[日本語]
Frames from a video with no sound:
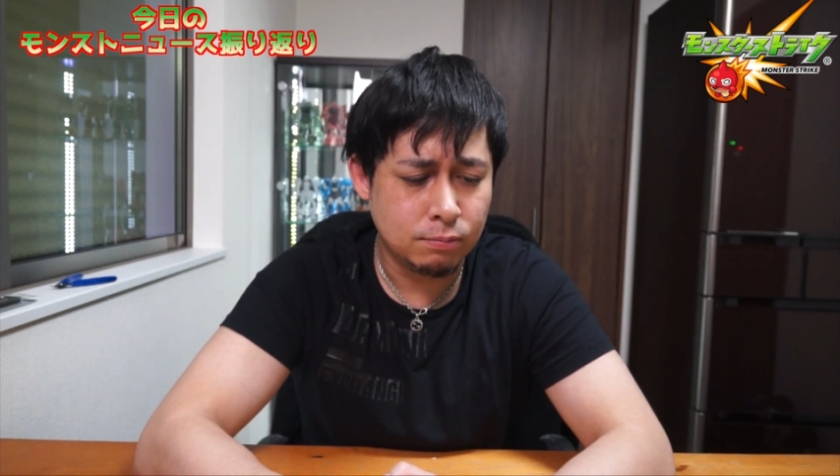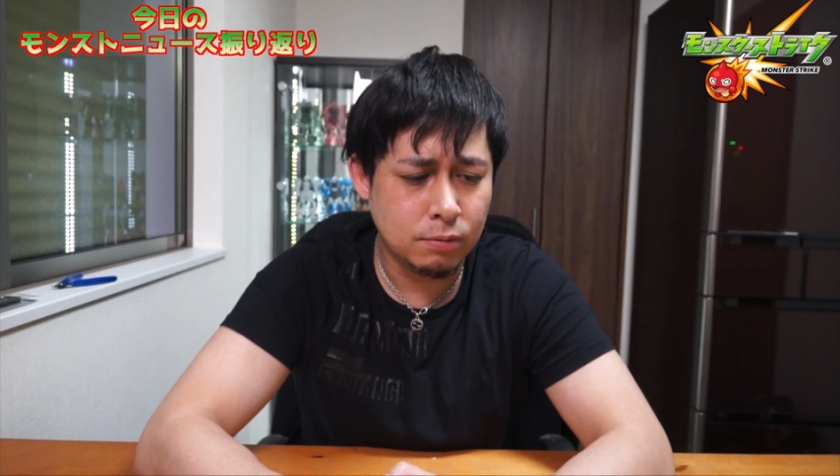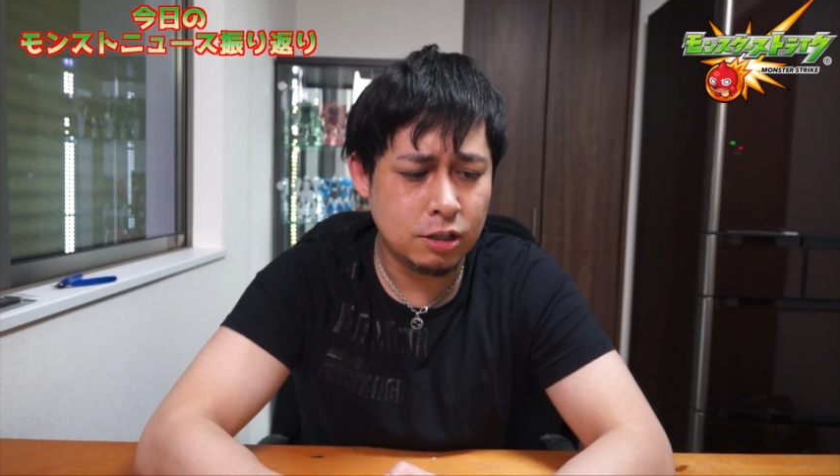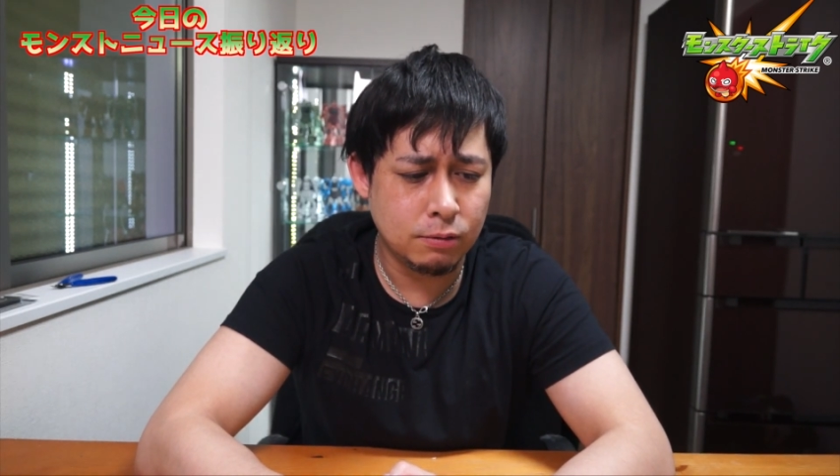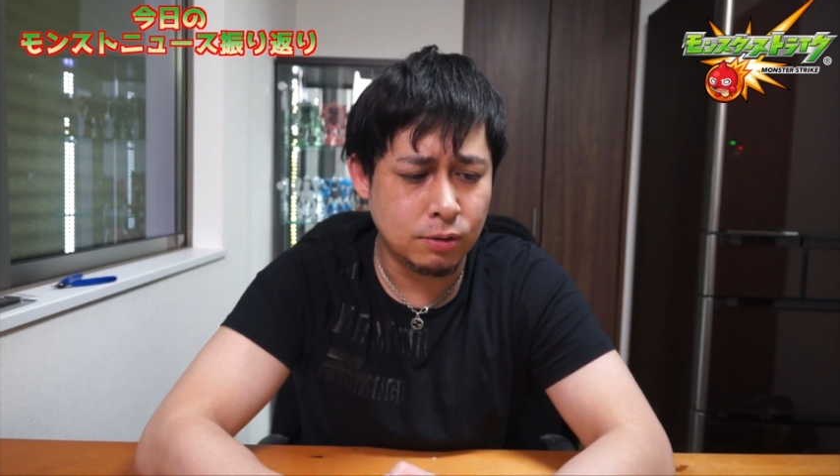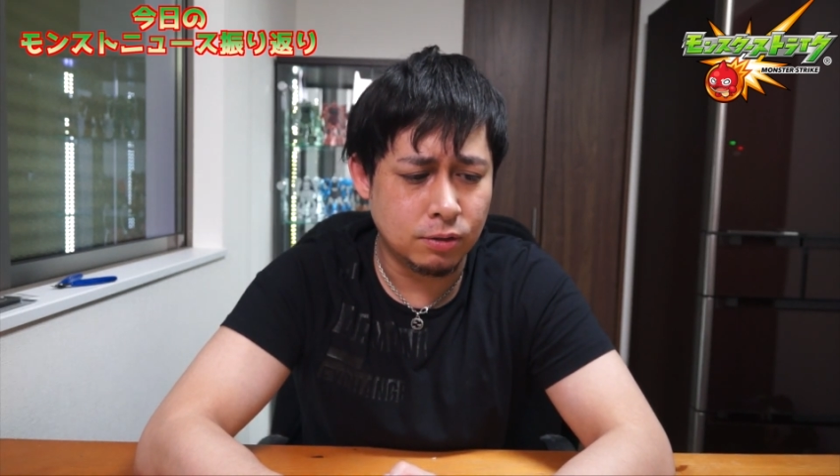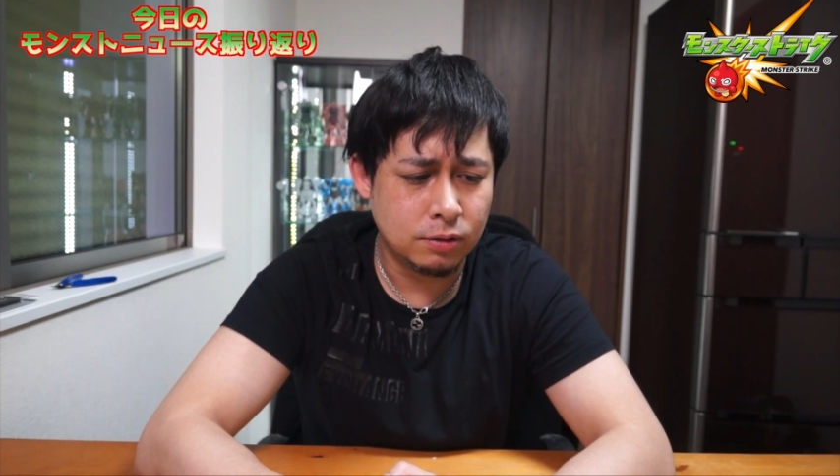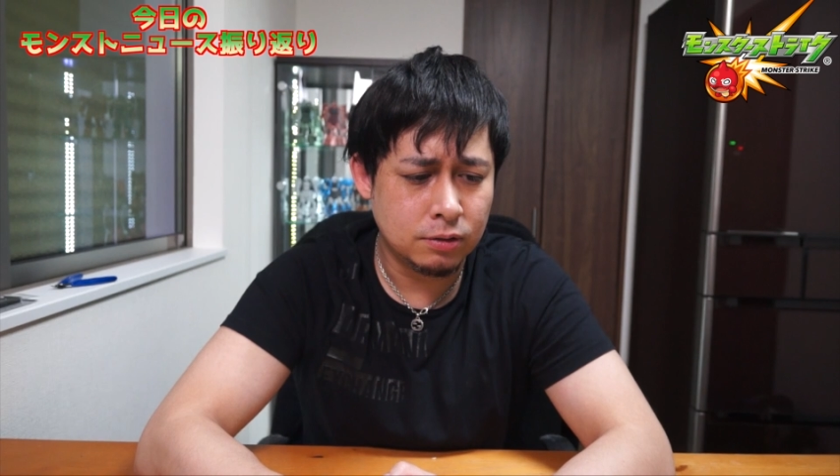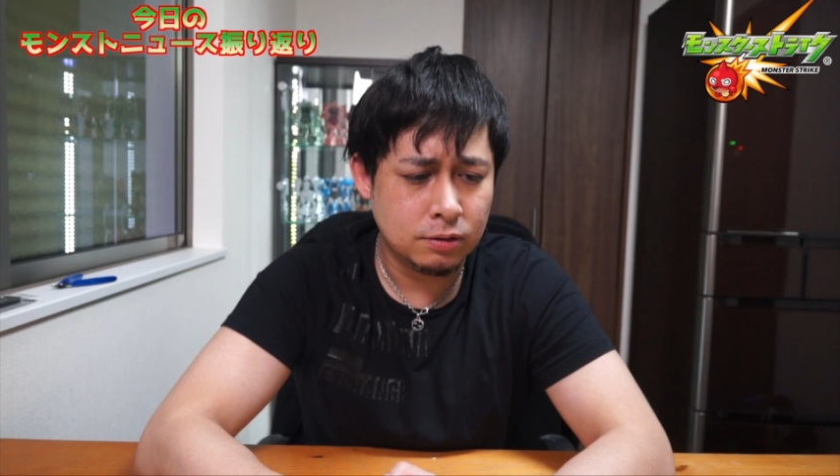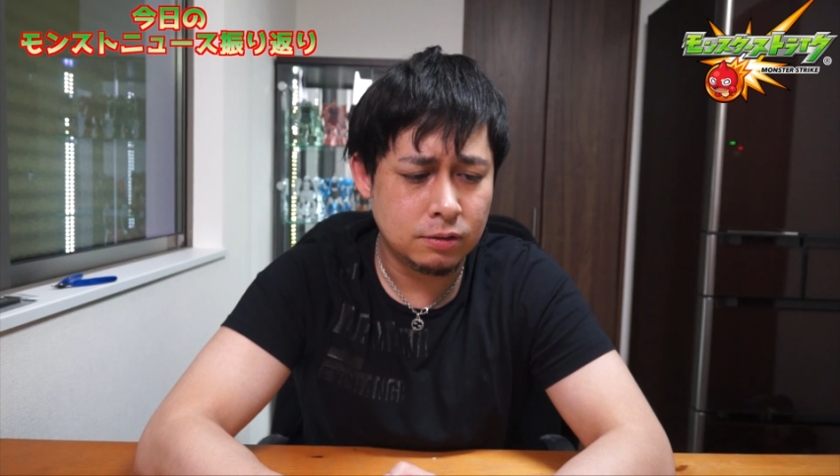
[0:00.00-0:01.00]
まあで
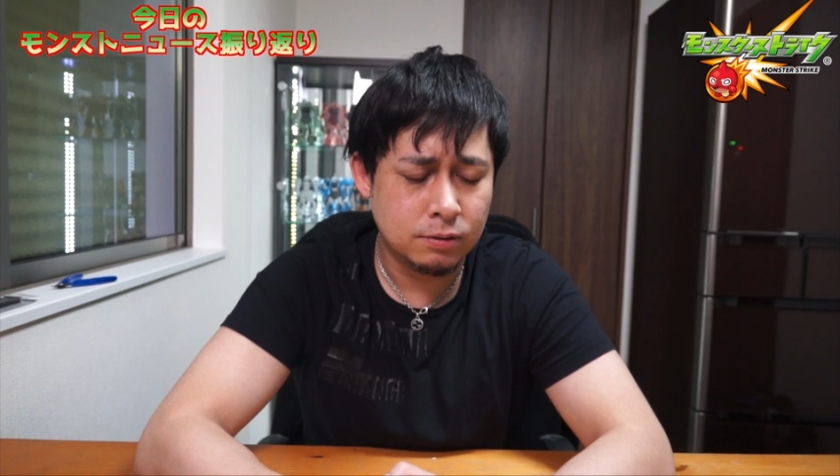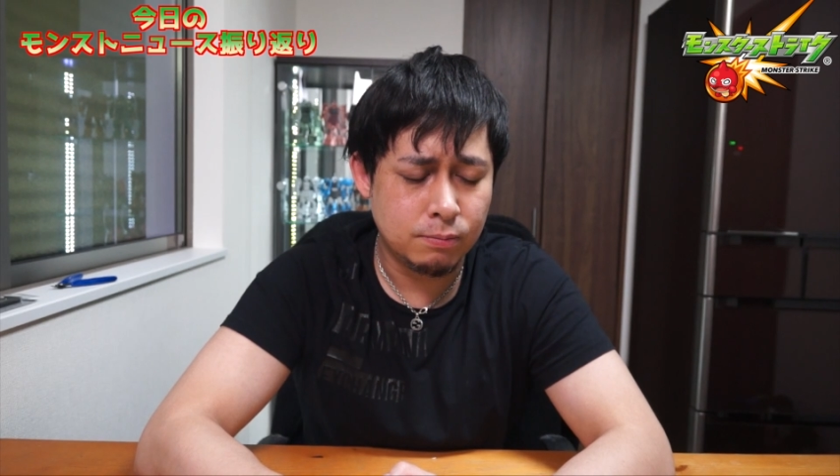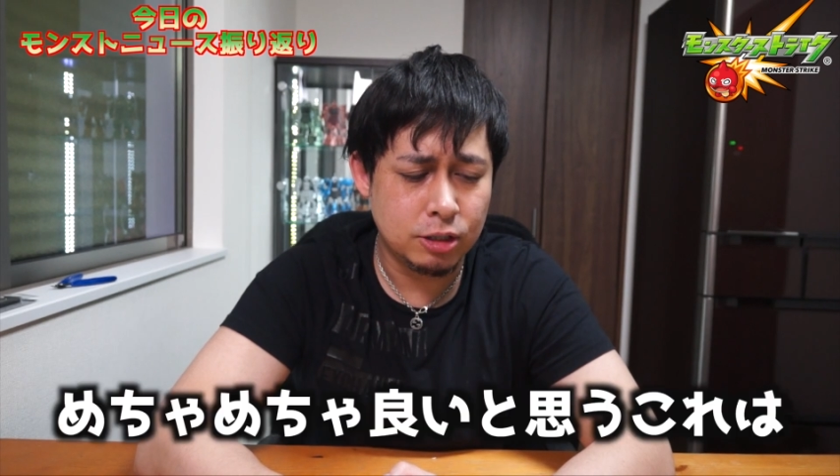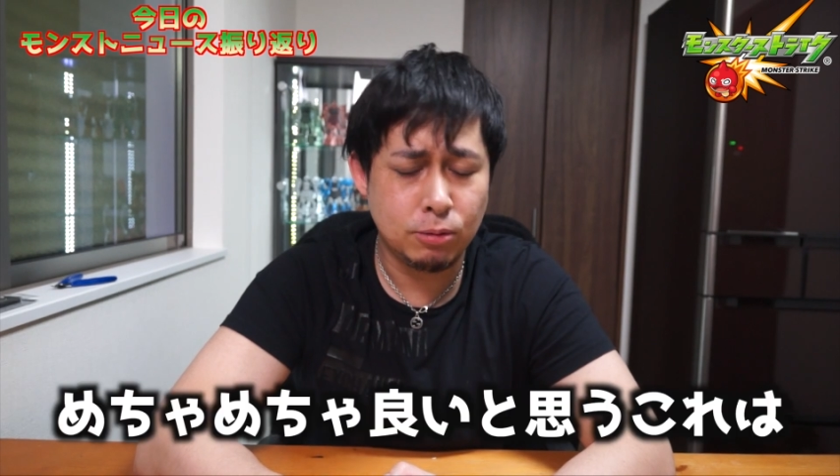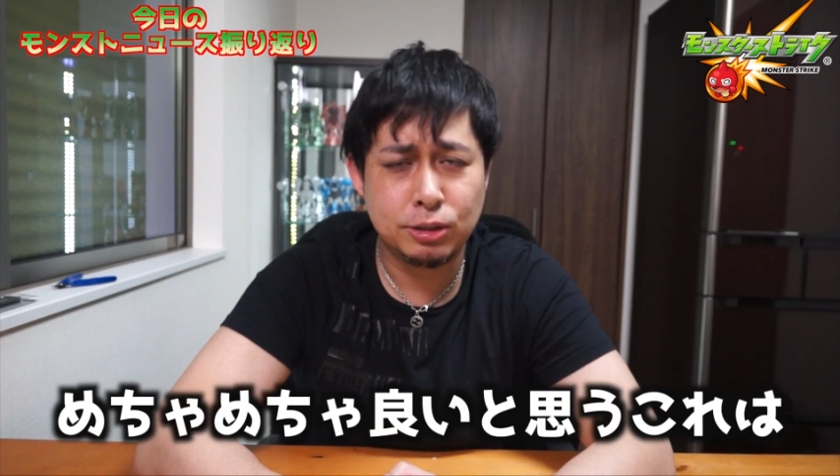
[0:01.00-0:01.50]
も、めちゃ